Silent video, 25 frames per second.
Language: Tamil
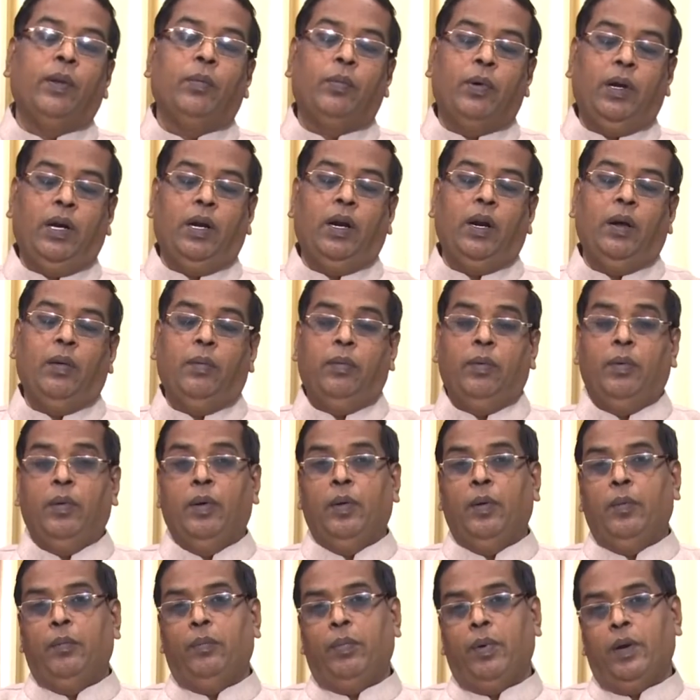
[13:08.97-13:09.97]
புரியுங்களா
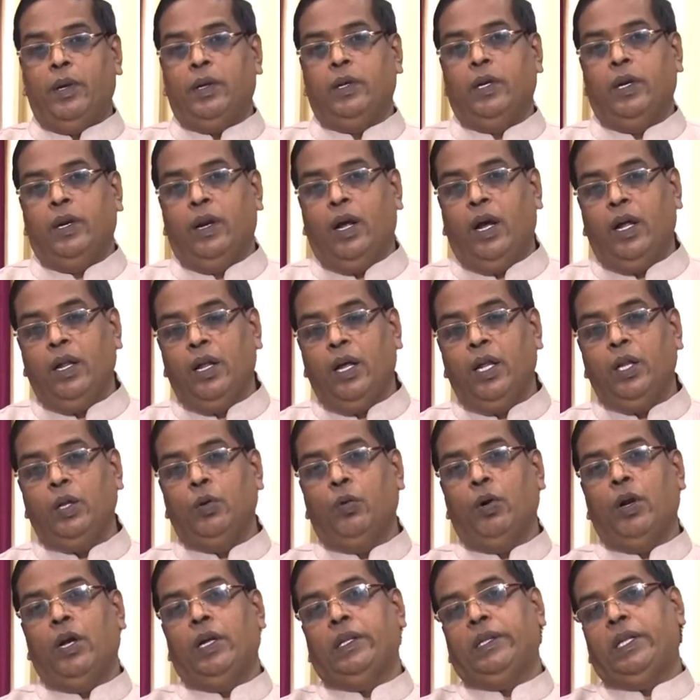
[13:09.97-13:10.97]
என்ன தான் இந்த
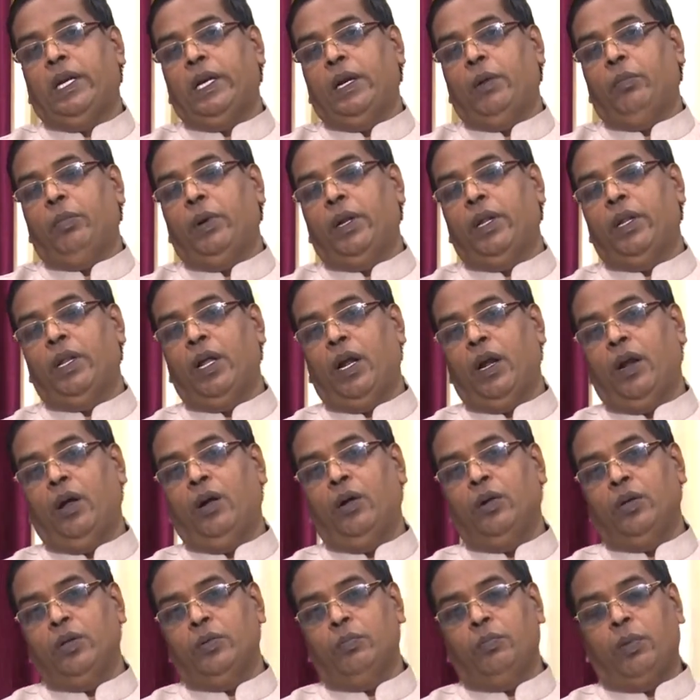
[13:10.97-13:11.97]
உலகத்தில் எப்படி
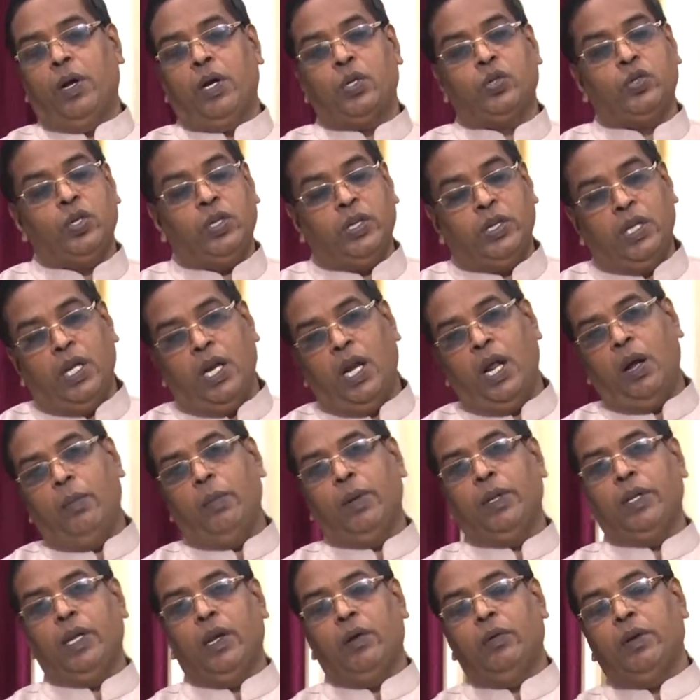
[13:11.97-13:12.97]
இருந்தாலும் பரிசுத்தம்
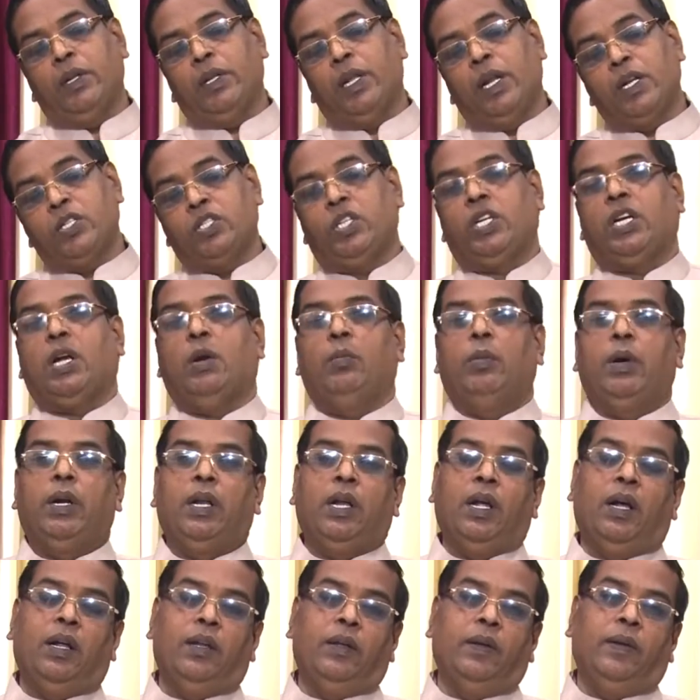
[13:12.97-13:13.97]
இல்லாமல் தேவனை தரிசிக்க
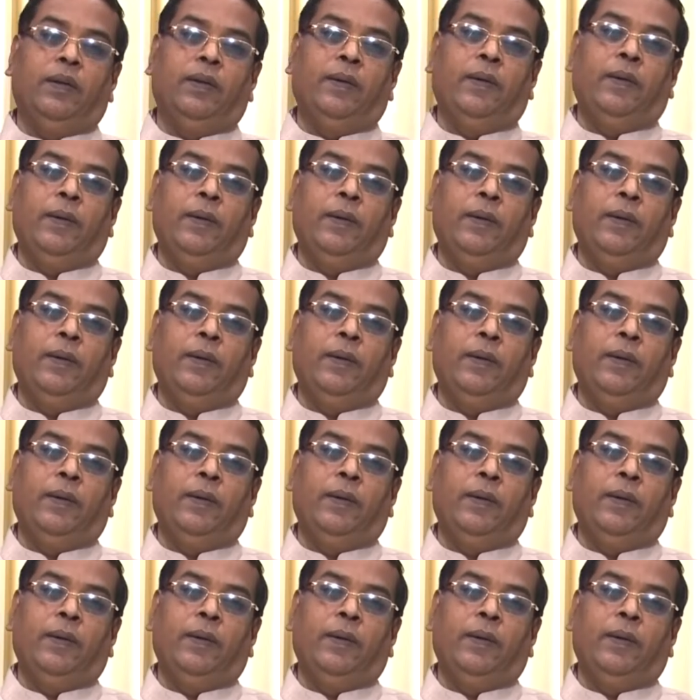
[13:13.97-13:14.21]
முடியாது